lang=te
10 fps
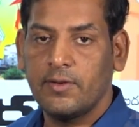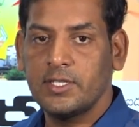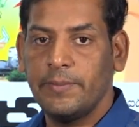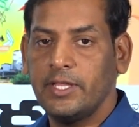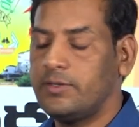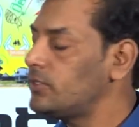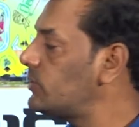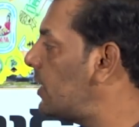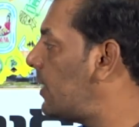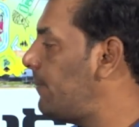కోసం ఎదురు
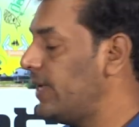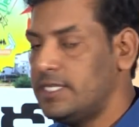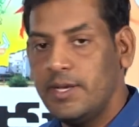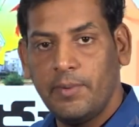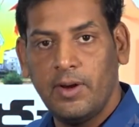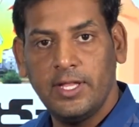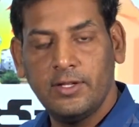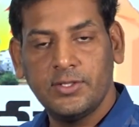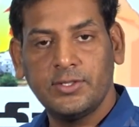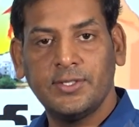చూస్తున్నారు ఆ బీజేపీ వాళ్ళు
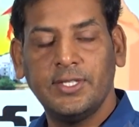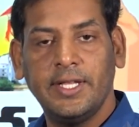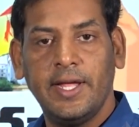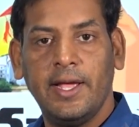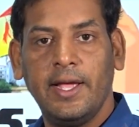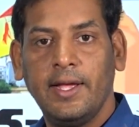ఎదురు చూస్తుంది ఇదే